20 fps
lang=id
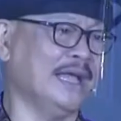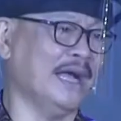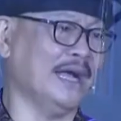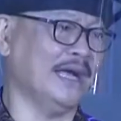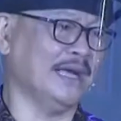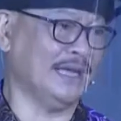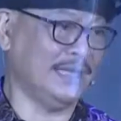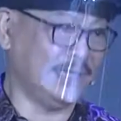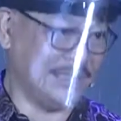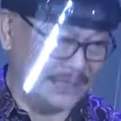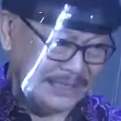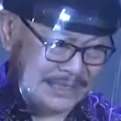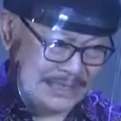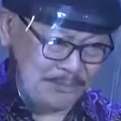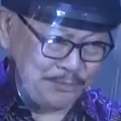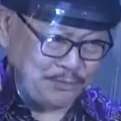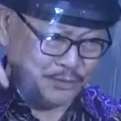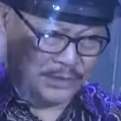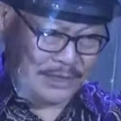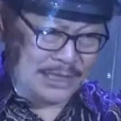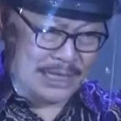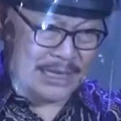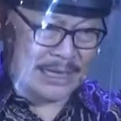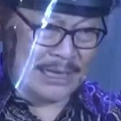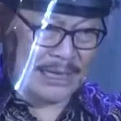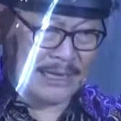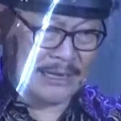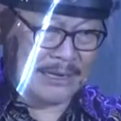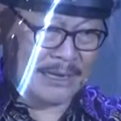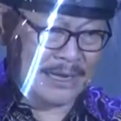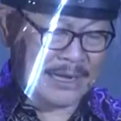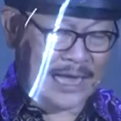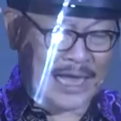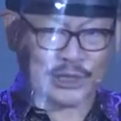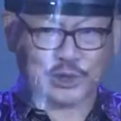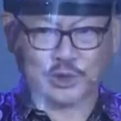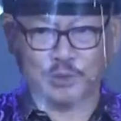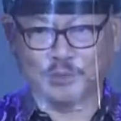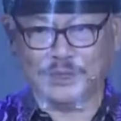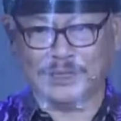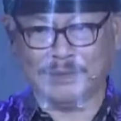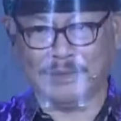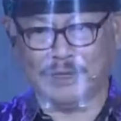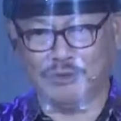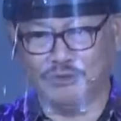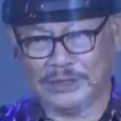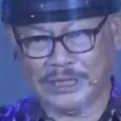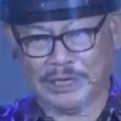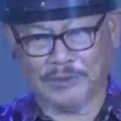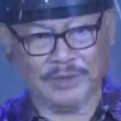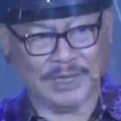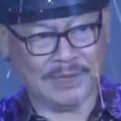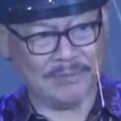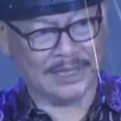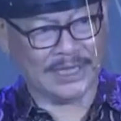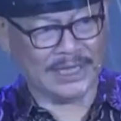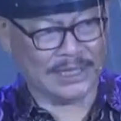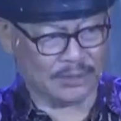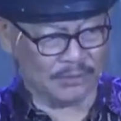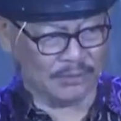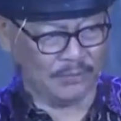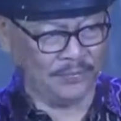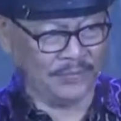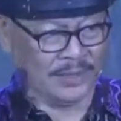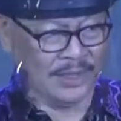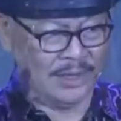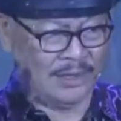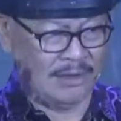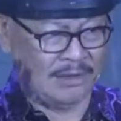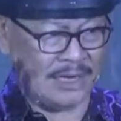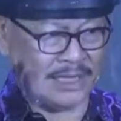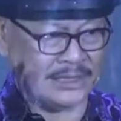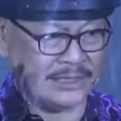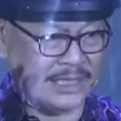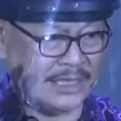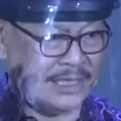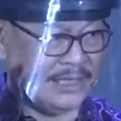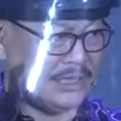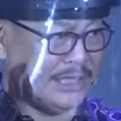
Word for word: Biasa kan kita punya asumsi manusiawi kan begitu. Rasa